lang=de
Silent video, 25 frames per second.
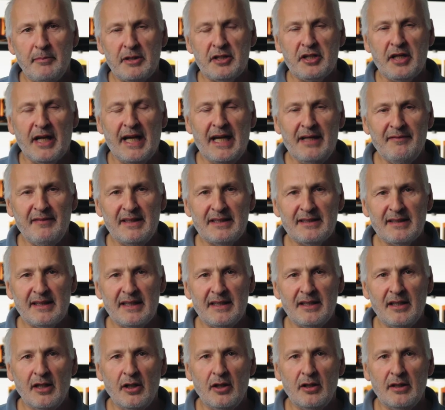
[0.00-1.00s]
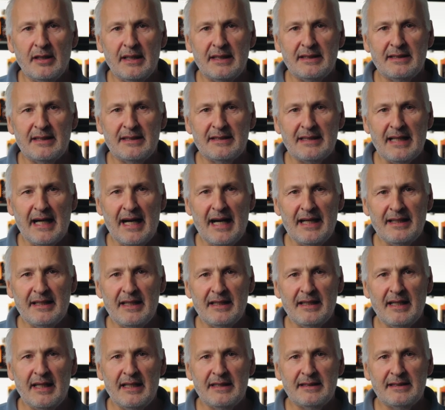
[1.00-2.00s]
Beschreibe es genau. Ist es
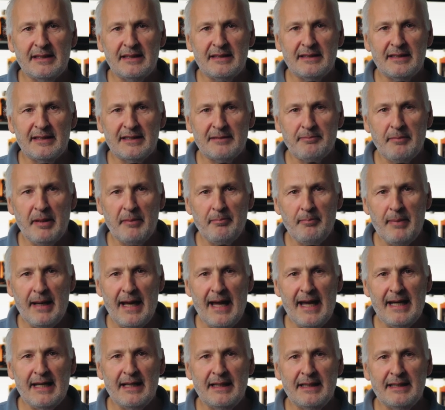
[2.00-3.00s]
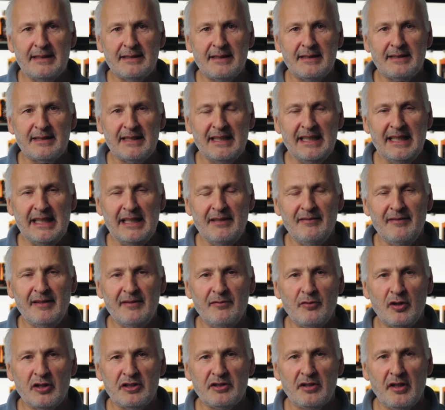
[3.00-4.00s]
Ananas, ist es Papaya, ist es
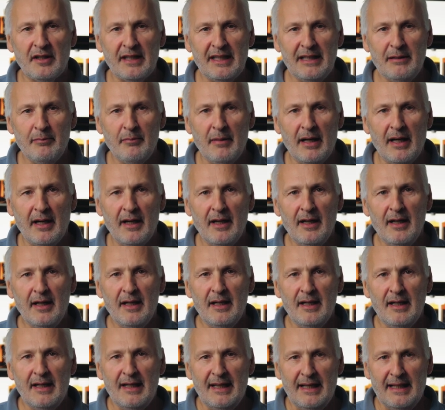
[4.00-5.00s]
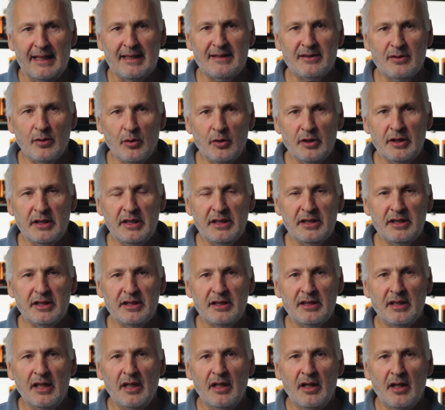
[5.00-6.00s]
Kiwi, was auch immer.
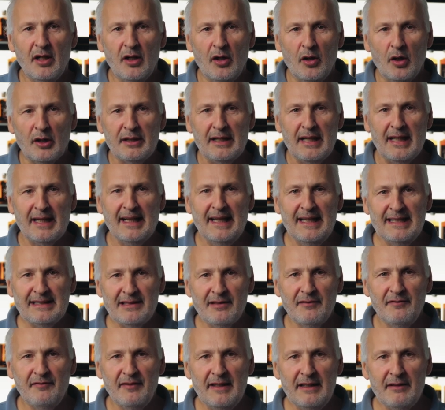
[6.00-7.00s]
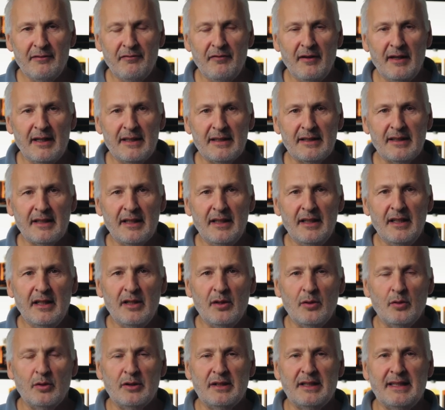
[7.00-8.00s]
Exotisch hat eine Riesenvielfalt.
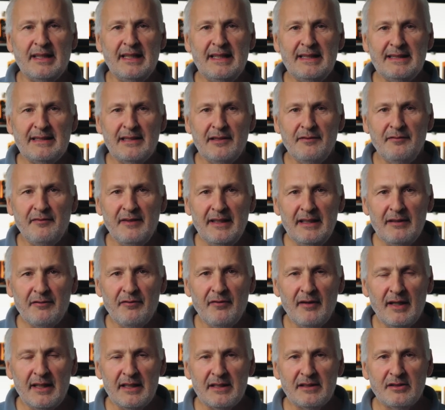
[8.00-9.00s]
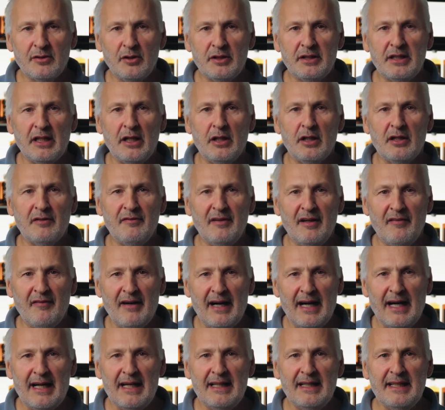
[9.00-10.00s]
Und diese Vielfalt sollte auch
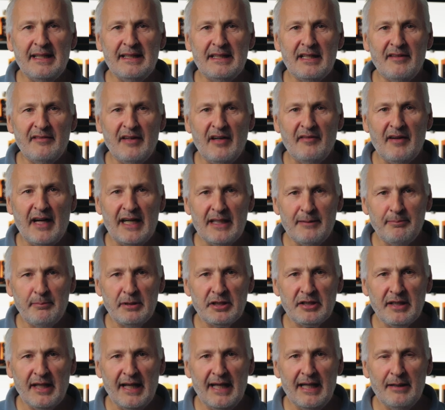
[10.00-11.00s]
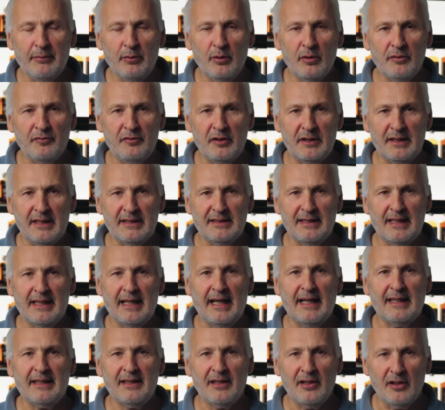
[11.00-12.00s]
verbal in der verbalen Beschreibung von
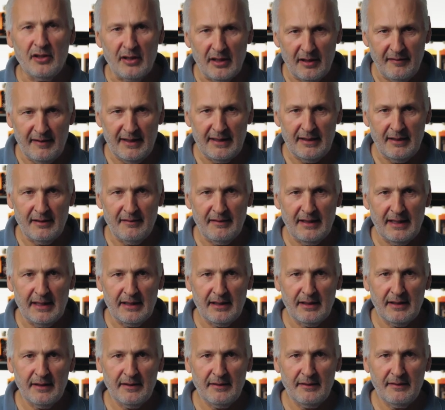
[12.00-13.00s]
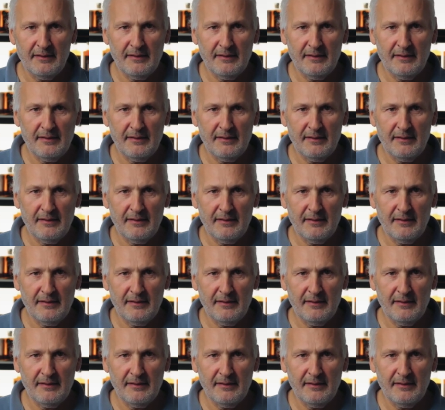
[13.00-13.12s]
Destillaten angewendet werden.